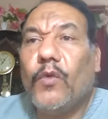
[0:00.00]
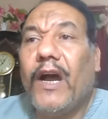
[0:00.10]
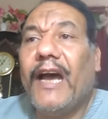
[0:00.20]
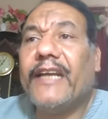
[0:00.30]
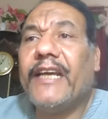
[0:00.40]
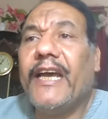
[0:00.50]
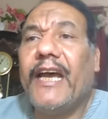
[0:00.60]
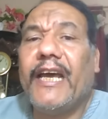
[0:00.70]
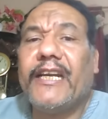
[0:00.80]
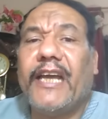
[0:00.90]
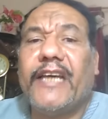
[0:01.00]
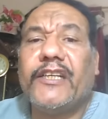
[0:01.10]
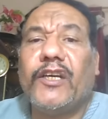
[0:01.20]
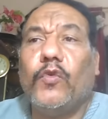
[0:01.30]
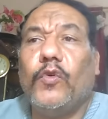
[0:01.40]
وأنا
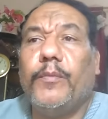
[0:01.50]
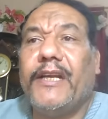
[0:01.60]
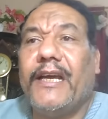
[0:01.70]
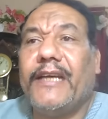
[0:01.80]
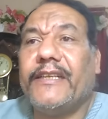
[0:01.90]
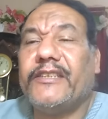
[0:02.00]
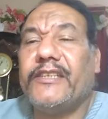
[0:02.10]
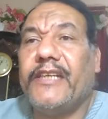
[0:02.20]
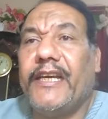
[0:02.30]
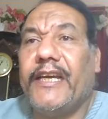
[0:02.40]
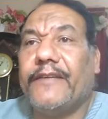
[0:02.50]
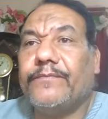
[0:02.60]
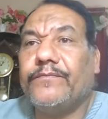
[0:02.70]
ألعنه بلعنة الله